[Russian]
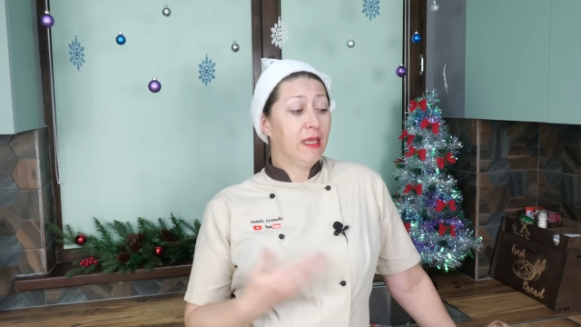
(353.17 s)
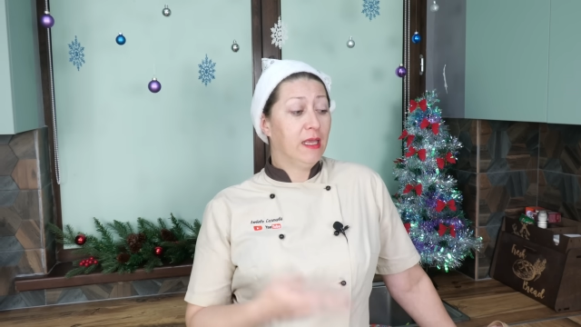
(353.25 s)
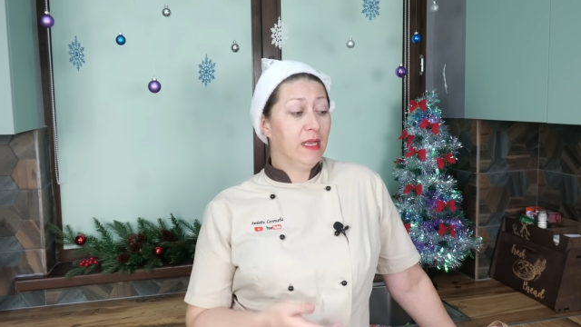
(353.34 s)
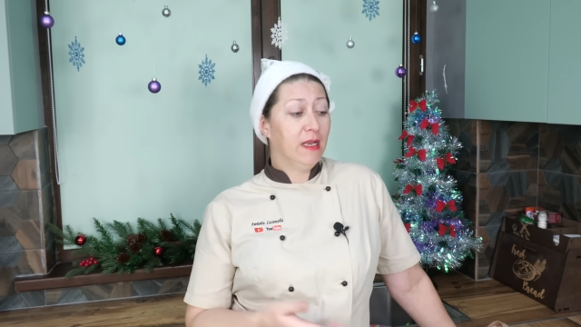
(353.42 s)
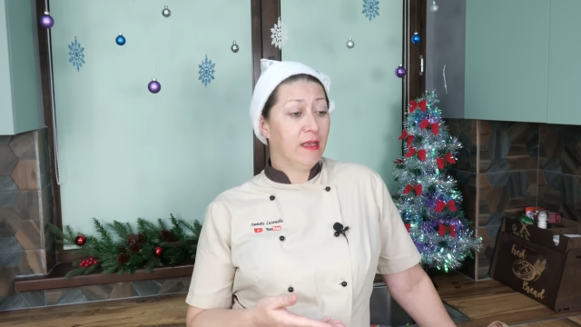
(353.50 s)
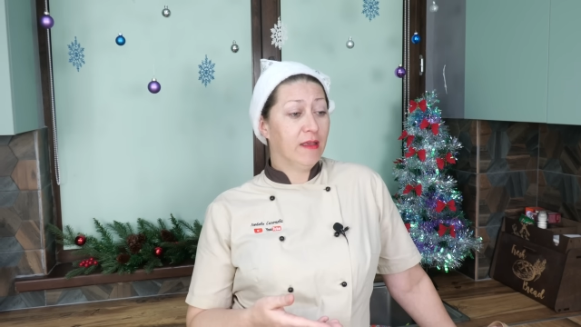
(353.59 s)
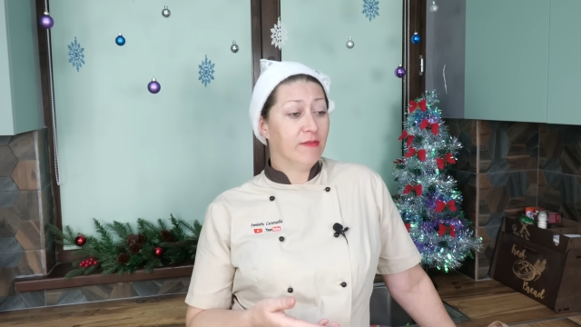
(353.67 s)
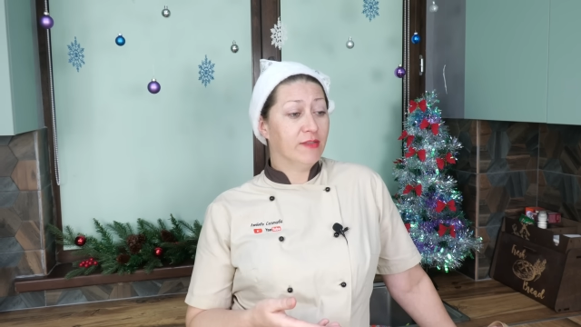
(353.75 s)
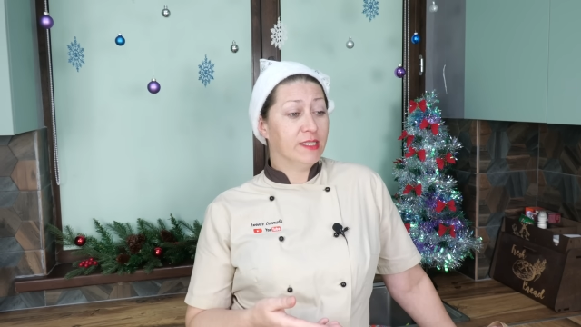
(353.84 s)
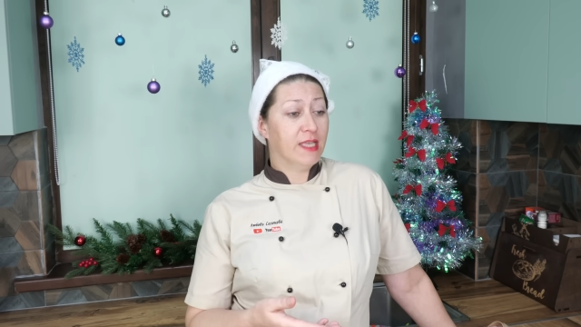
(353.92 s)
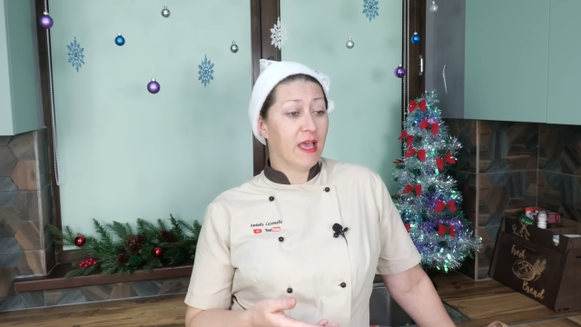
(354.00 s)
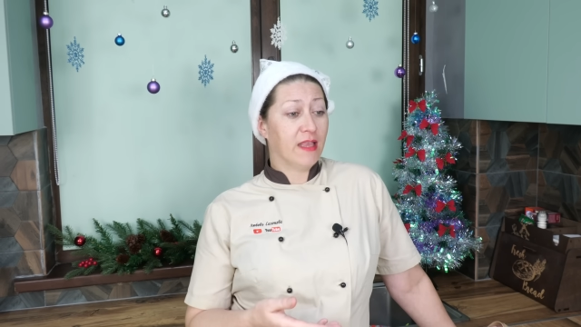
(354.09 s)
Или
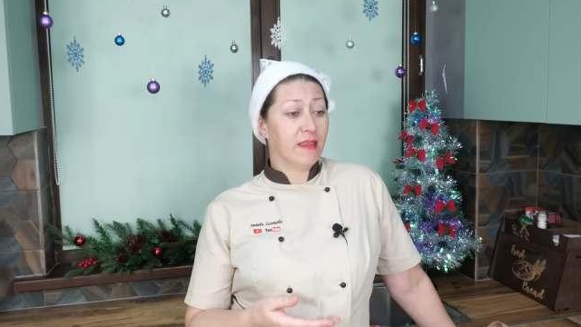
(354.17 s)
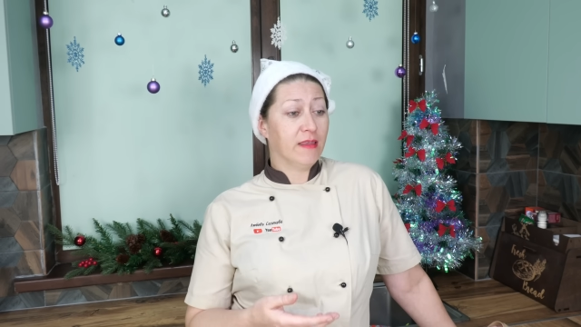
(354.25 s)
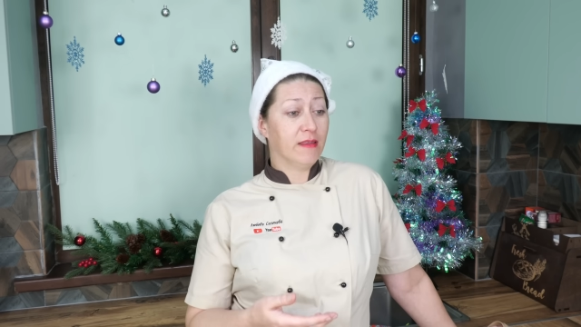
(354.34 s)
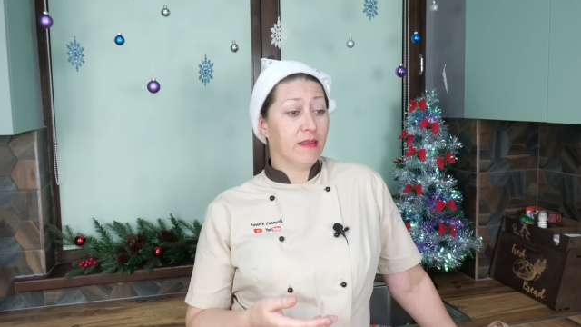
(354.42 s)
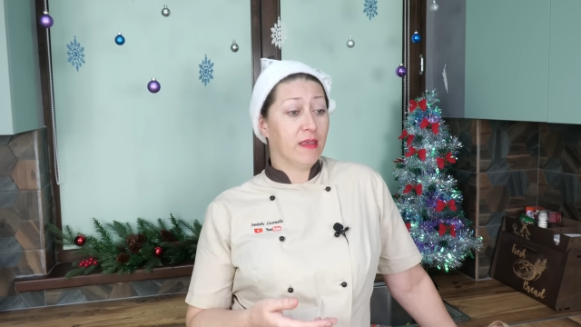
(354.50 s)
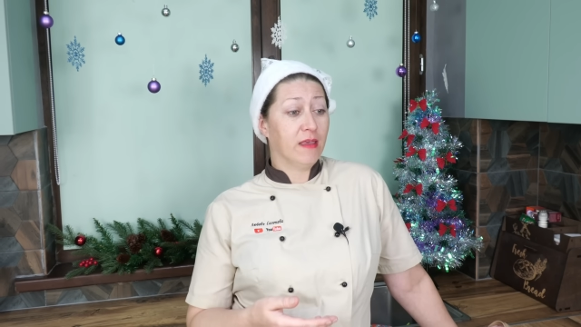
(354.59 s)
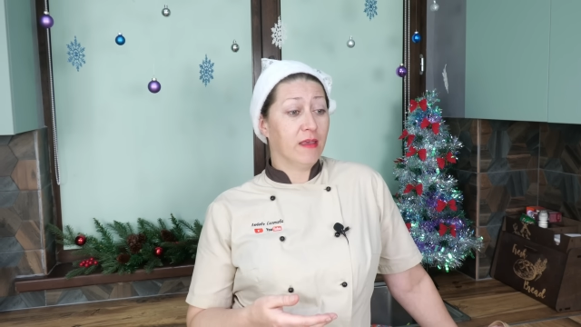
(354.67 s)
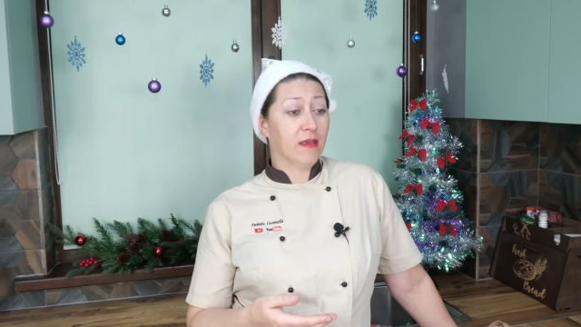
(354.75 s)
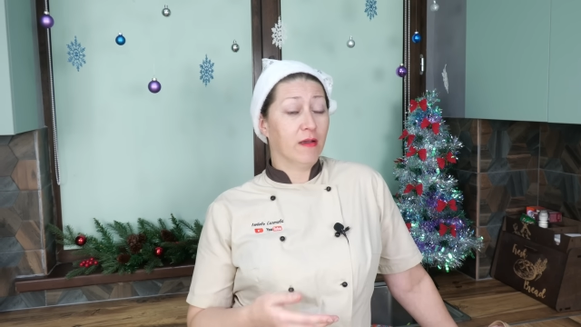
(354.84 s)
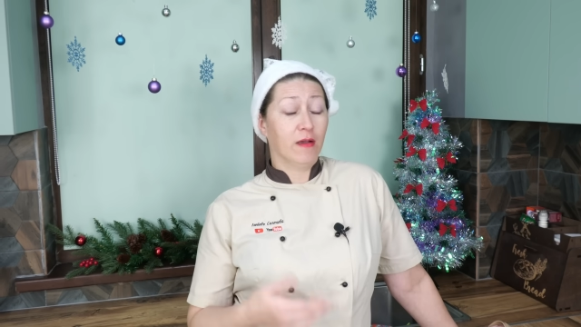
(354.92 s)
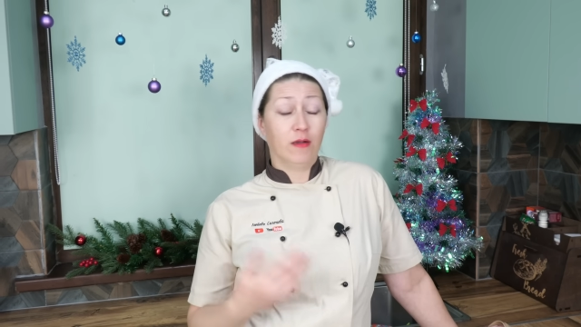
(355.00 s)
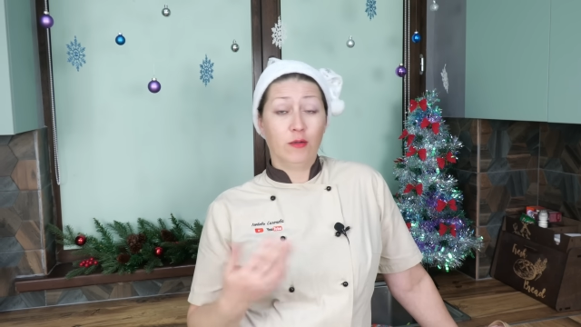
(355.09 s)
взять
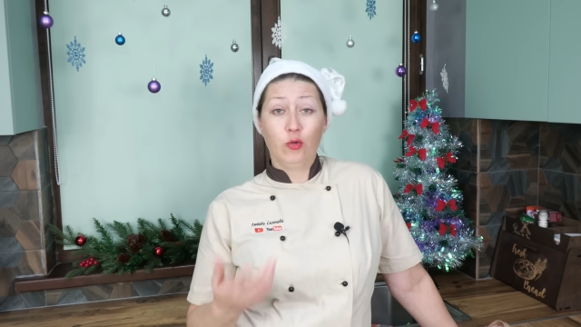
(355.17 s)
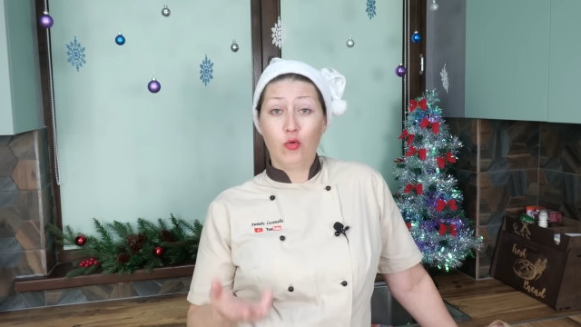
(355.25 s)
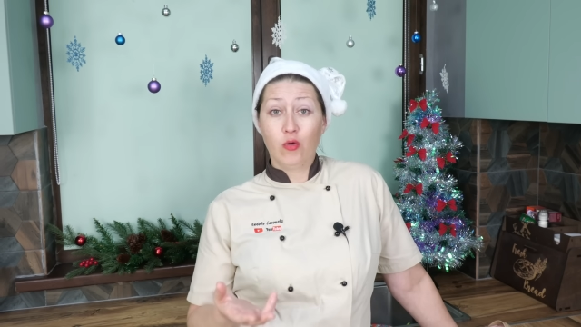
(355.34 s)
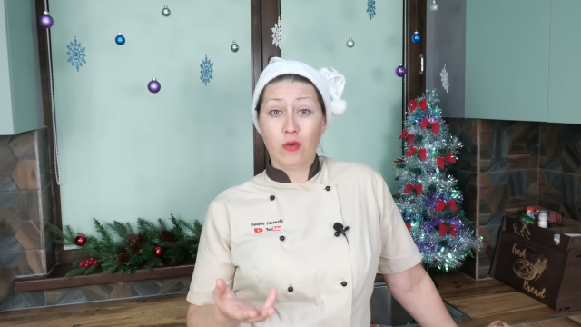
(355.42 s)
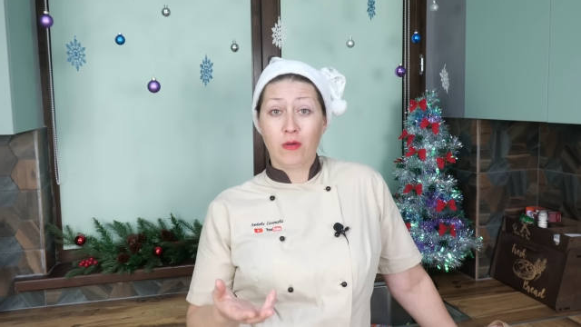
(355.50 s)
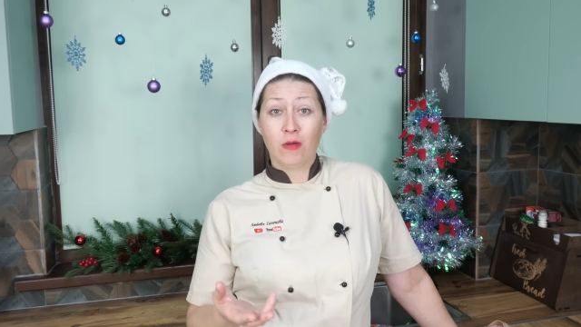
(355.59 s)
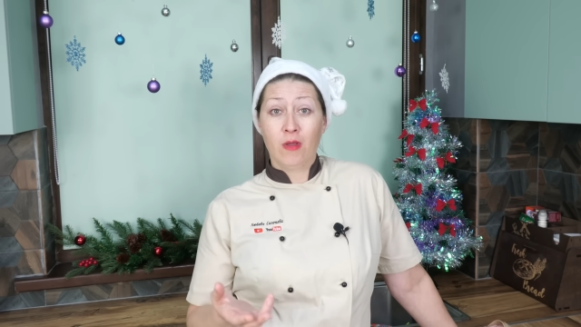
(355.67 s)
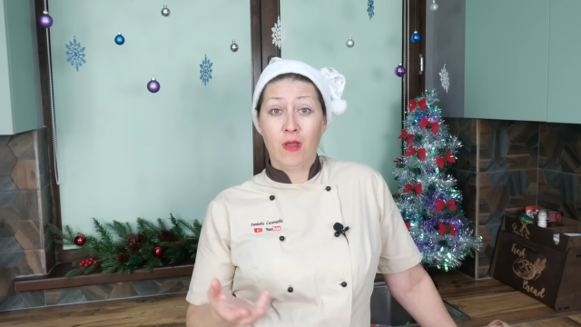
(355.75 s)
не лук,